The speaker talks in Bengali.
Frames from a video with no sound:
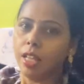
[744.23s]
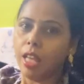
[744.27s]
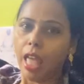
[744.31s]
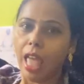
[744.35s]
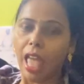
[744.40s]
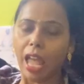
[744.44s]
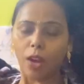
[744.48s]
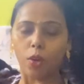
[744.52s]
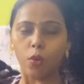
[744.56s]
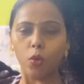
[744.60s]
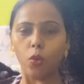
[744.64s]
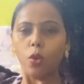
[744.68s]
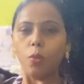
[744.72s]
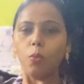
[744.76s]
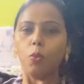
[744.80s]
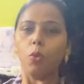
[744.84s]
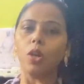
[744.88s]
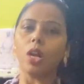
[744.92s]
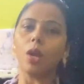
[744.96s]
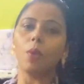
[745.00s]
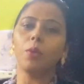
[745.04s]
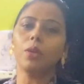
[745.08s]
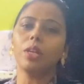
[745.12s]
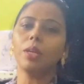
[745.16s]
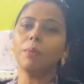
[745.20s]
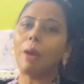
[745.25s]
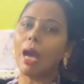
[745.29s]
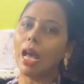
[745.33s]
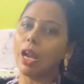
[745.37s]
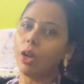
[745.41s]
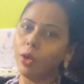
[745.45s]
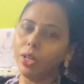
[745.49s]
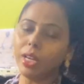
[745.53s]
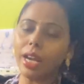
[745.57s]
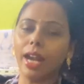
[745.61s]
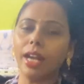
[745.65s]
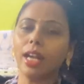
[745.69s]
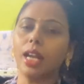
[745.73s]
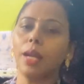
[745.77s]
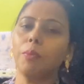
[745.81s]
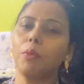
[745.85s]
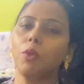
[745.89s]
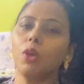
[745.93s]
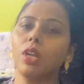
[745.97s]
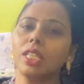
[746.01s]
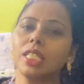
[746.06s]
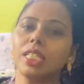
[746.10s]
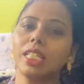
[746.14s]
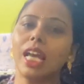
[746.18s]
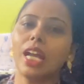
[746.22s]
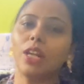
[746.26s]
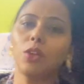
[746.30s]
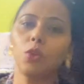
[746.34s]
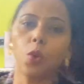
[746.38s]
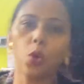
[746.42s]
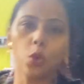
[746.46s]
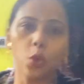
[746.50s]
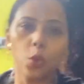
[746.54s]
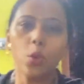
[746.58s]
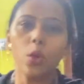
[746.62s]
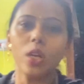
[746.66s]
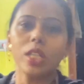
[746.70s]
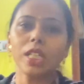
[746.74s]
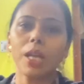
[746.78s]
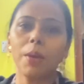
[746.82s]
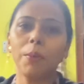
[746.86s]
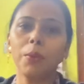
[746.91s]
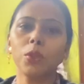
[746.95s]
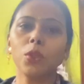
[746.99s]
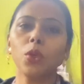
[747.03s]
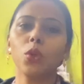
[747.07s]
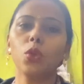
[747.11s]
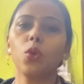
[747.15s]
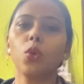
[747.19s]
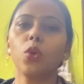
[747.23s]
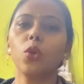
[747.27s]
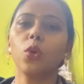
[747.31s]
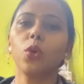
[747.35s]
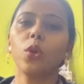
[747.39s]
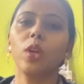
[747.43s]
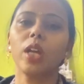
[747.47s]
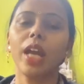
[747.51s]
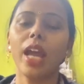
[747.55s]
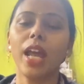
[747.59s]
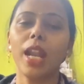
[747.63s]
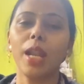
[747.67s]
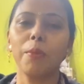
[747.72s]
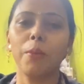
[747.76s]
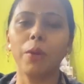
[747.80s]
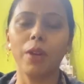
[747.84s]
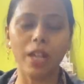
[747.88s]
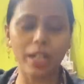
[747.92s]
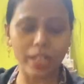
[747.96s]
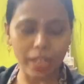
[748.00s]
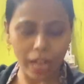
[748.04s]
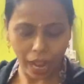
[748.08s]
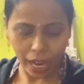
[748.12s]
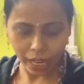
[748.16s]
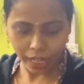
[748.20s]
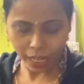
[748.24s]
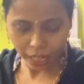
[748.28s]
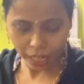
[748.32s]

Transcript: এখন মোটামুটি ভালোই ঠান্ডা পড়েছে আর টোটো করে যাব তো টোটো করে গেলে পরে ঠান্ডা